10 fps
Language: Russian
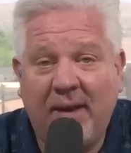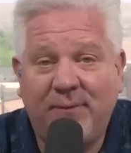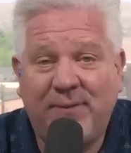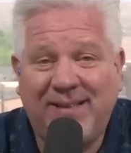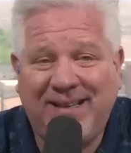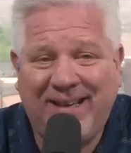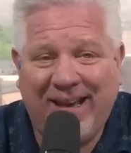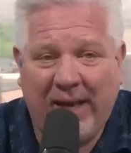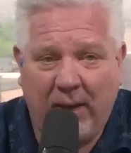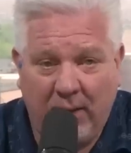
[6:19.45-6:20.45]
супер
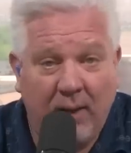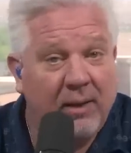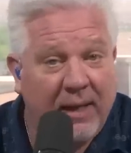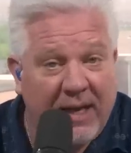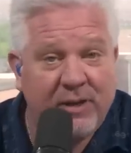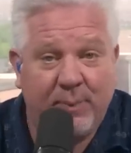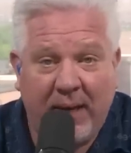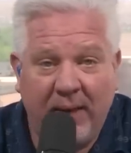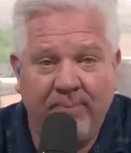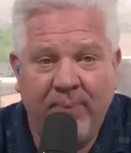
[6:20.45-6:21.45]
классной FTL
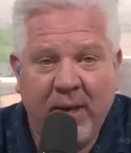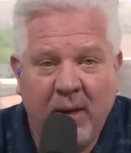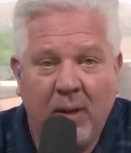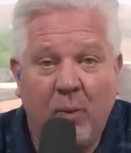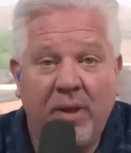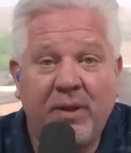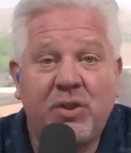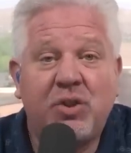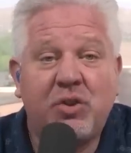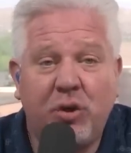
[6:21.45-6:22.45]
лесбиянки с
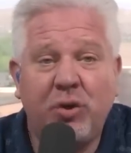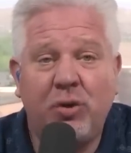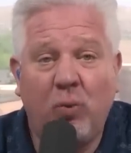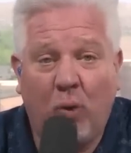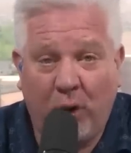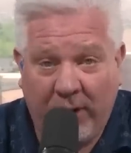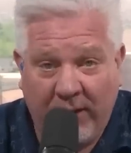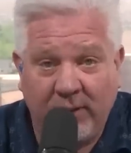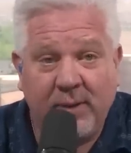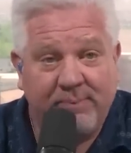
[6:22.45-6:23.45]
очень важным
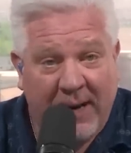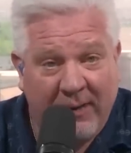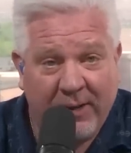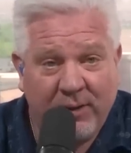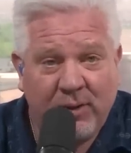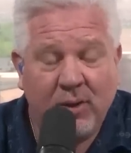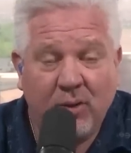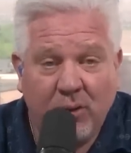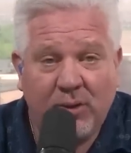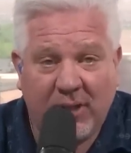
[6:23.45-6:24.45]
предостережением для
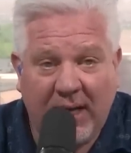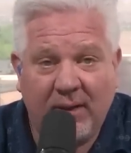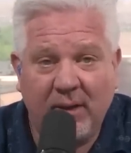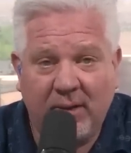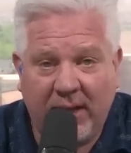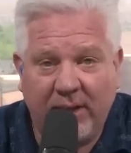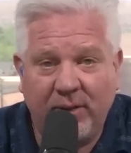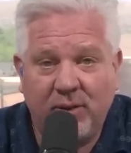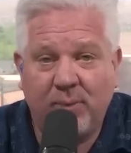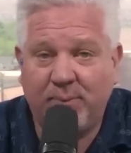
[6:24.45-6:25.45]
родителей, которые приводят
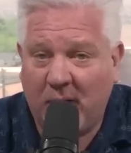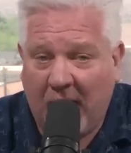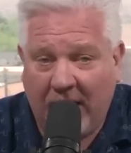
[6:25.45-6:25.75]
своих детей на